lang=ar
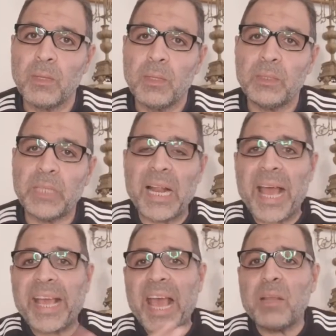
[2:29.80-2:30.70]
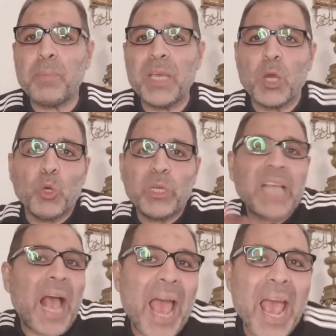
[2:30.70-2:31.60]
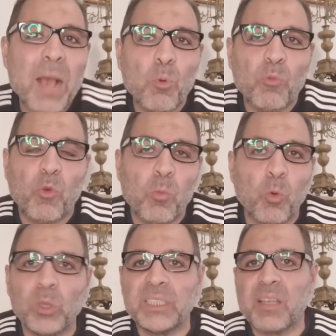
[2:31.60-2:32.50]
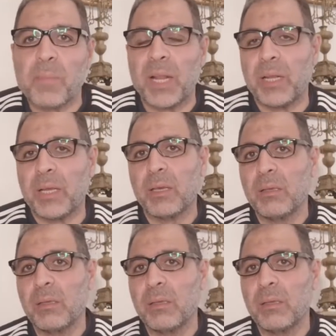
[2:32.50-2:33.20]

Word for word: ده الاجانب بيجوا يتحاموا في جمهور الزمالك